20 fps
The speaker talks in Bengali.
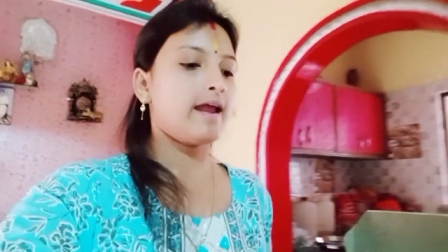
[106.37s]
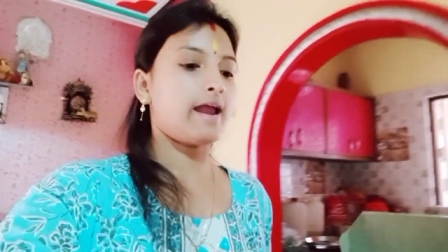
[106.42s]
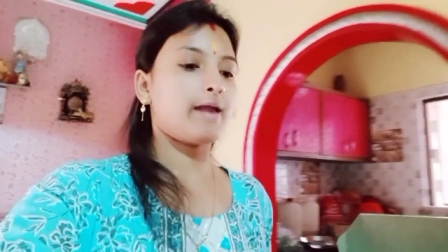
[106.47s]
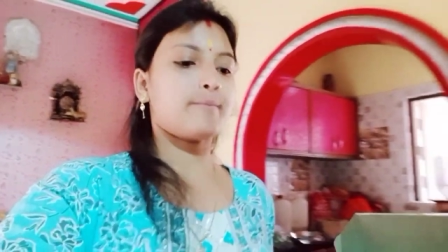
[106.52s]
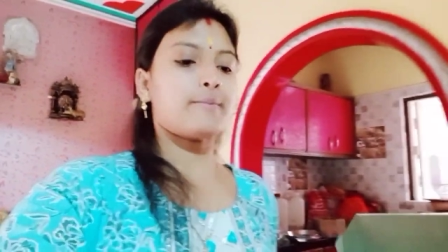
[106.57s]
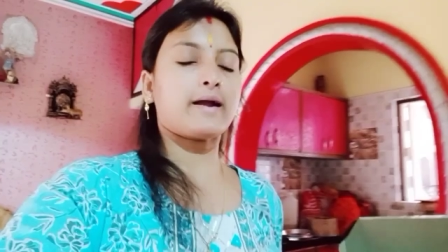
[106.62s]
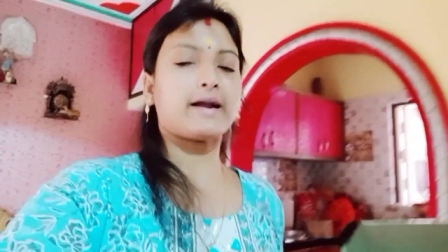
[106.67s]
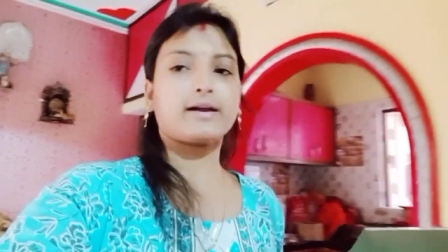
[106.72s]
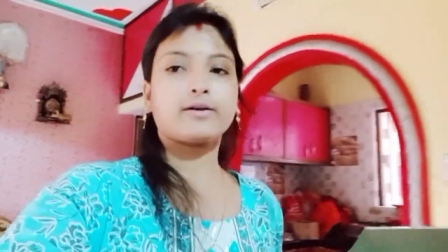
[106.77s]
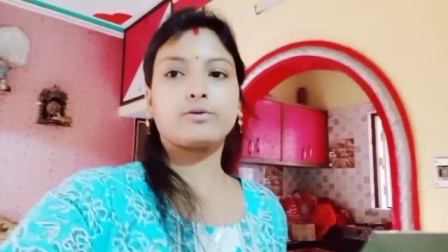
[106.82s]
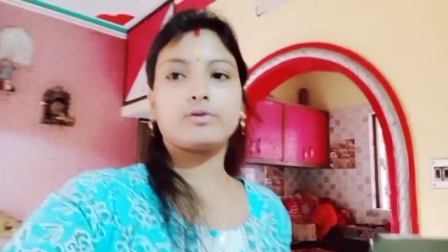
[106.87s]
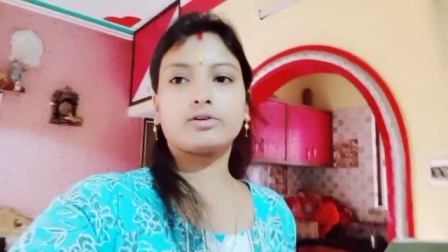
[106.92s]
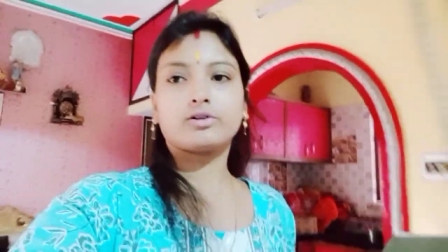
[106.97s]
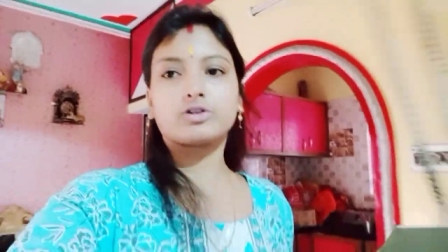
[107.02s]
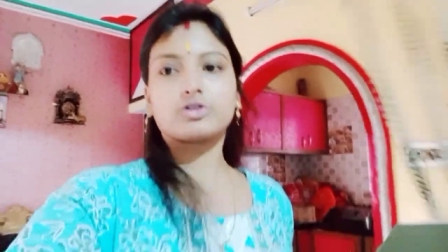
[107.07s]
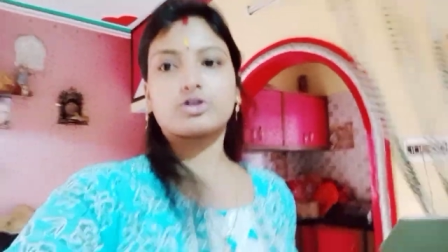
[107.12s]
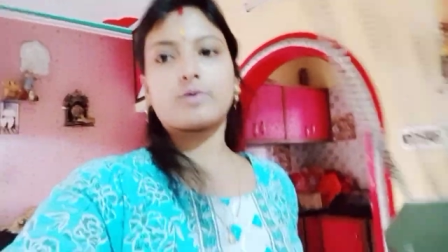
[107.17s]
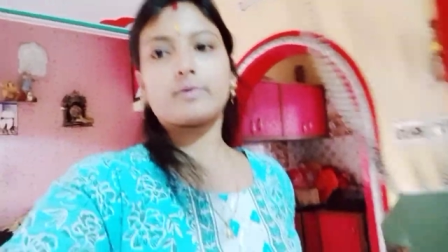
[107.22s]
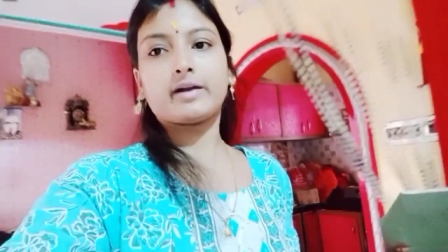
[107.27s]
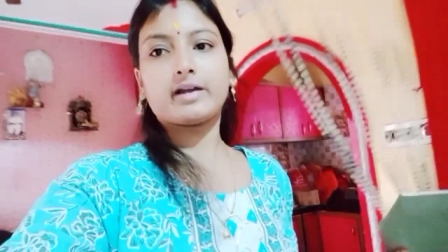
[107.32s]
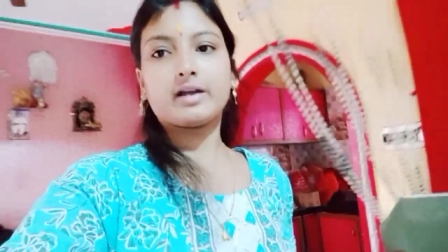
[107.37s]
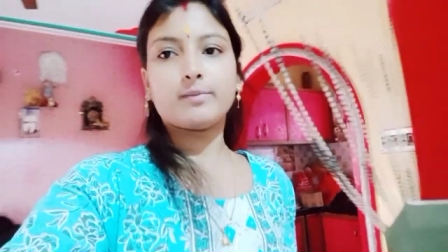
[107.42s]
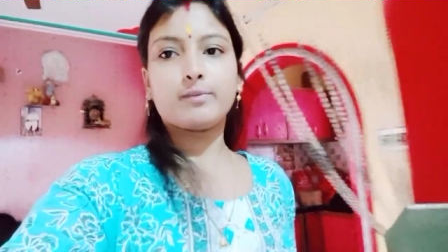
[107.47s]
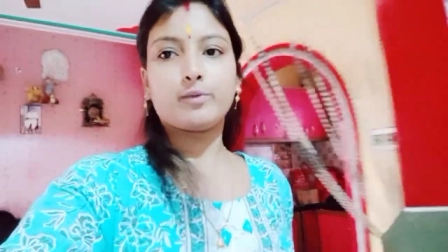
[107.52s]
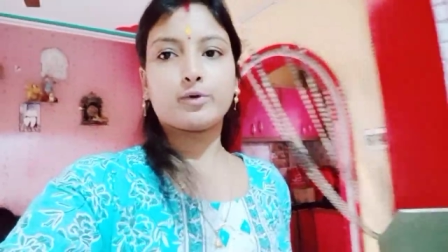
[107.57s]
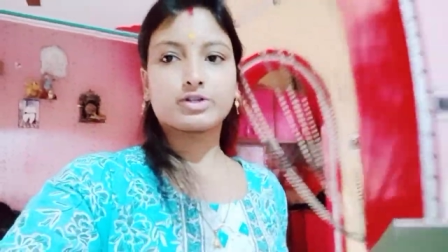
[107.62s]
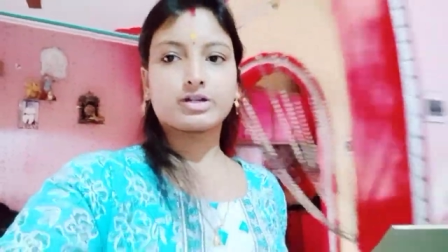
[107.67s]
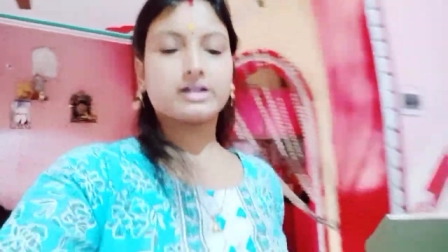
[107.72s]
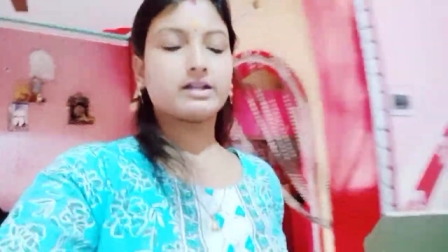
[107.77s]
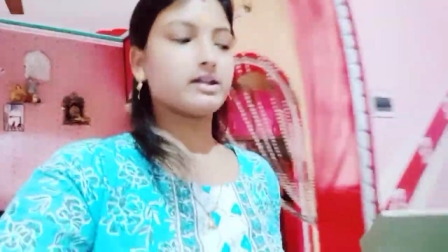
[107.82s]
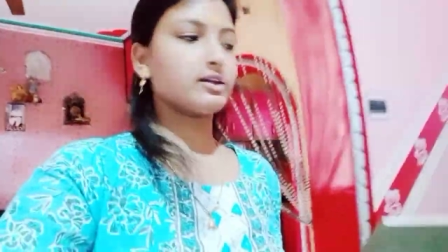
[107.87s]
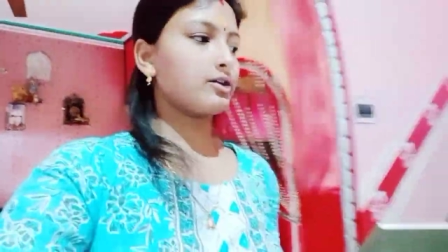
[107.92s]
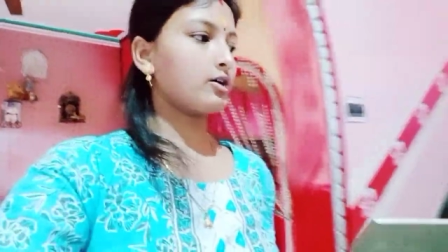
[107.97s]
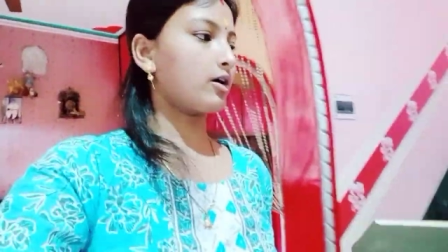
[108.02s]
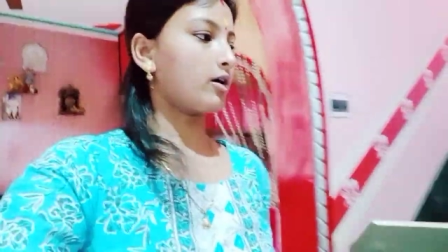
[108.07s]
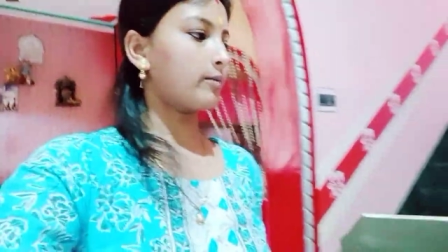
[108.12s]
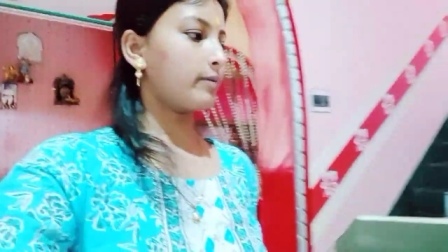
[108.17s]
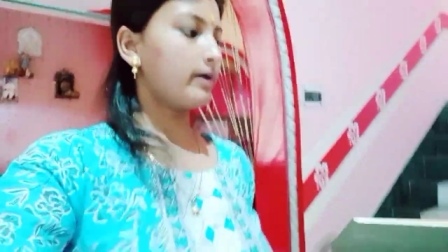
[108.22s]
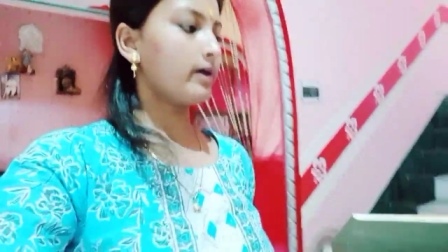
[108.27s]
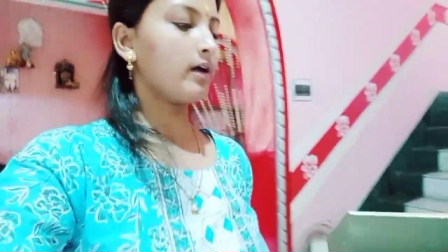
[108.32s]
এই প্যাকেটগুলোতে সবাইকে প্রসাদ দিতে
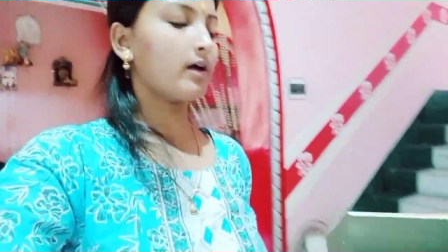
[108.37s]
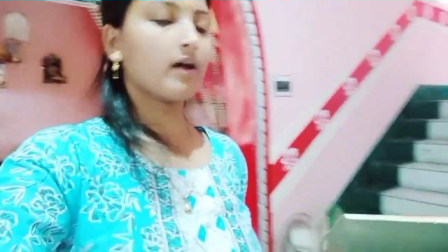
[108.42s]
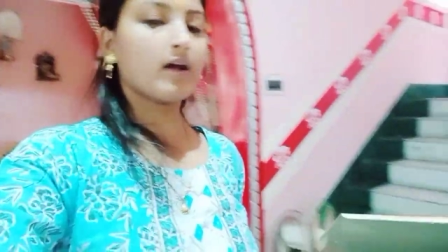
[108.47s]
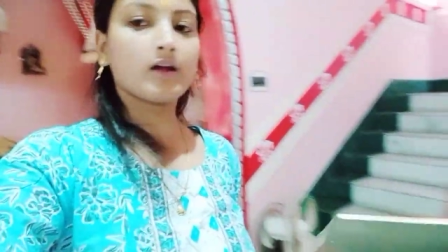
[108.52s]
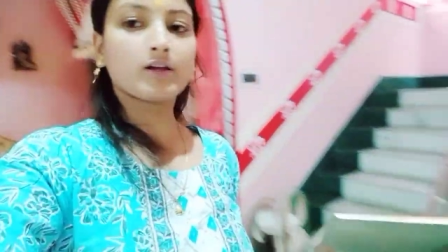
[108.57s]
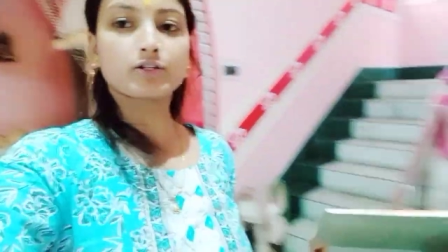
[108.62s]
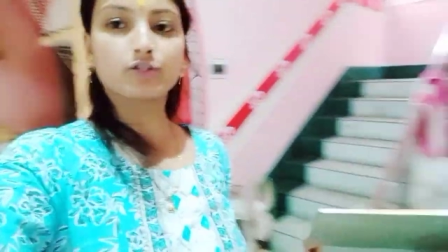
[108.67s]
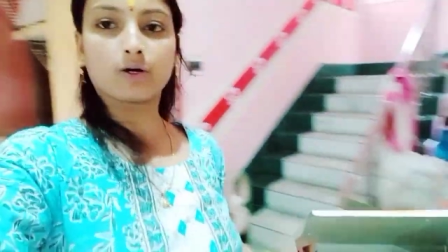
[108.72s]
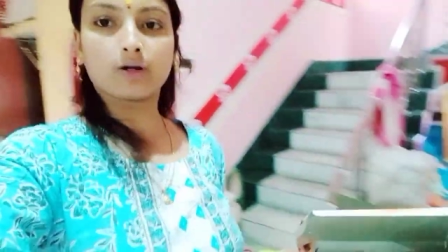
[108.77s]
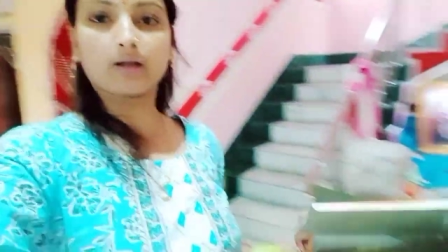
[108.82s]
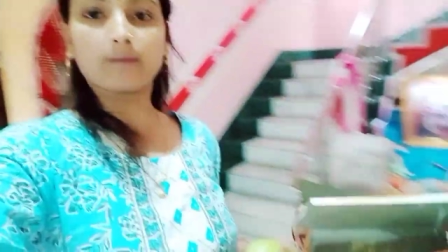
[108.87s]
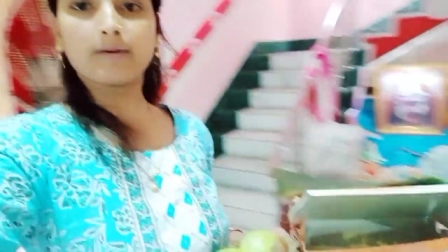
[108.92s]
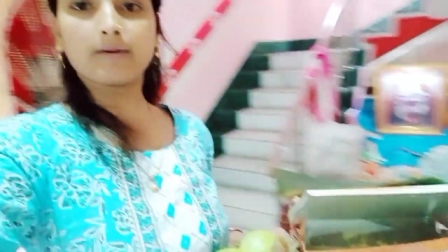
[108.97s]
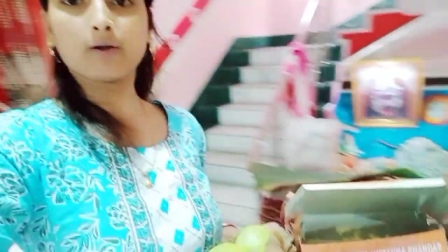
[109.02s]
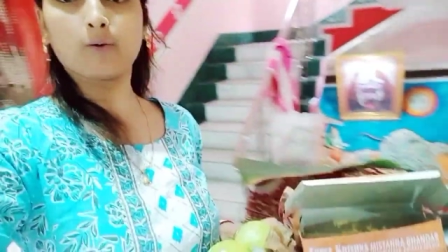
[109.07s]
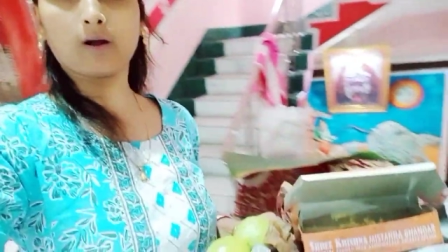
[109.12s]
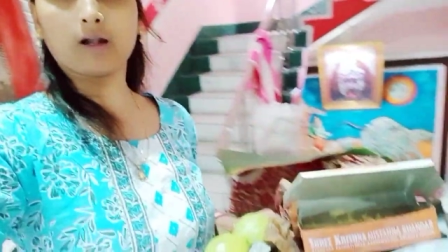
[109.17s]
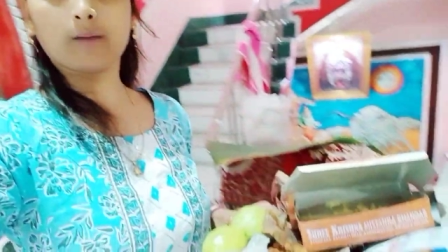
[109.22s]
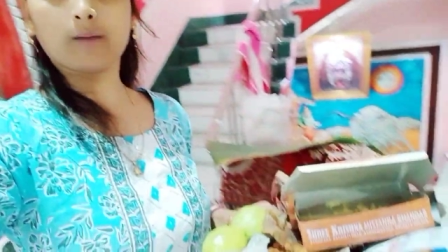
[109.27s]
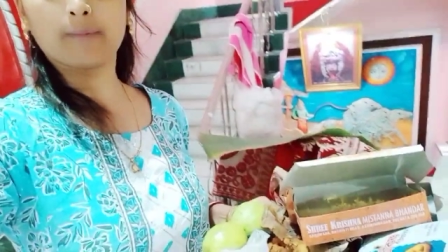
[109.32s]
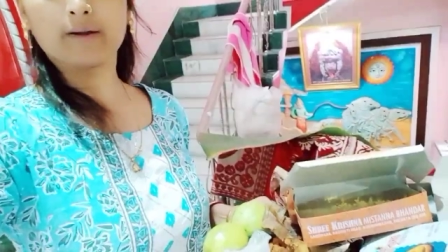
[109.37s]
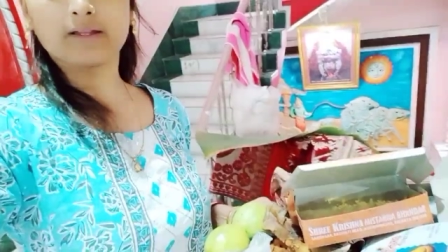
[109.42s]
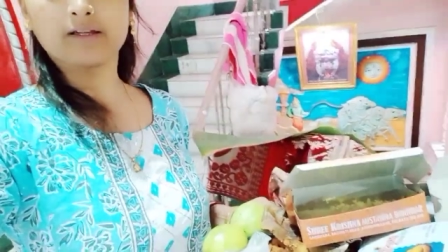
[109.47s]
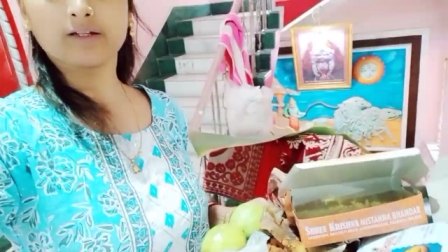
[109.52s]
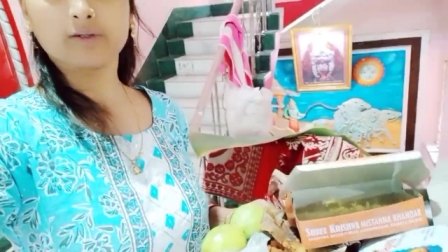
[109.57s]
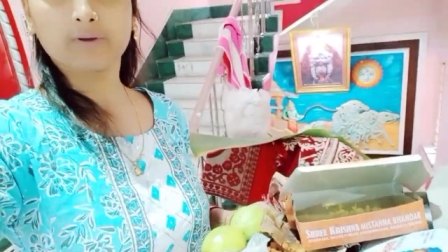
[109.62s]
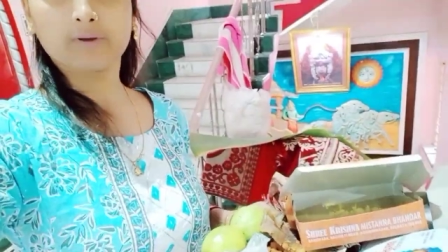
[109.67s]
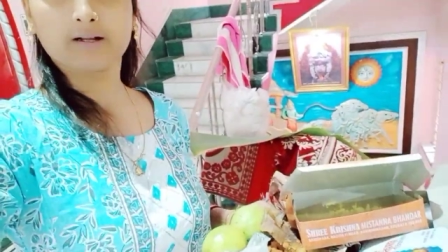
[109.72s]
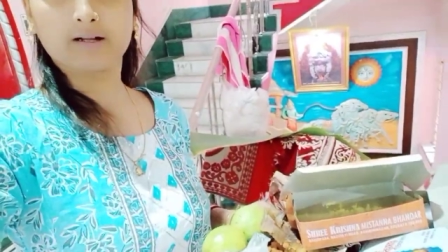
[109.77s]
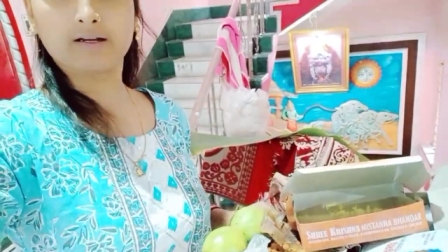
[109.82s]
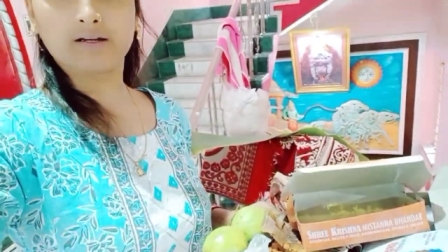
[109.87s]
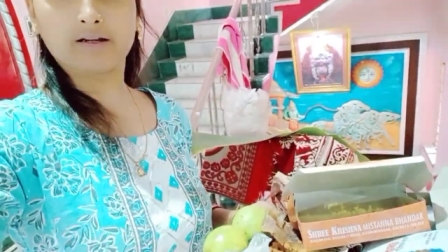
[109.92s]
হবে সঙ্গে আমি কলা পাতাটাও এখানে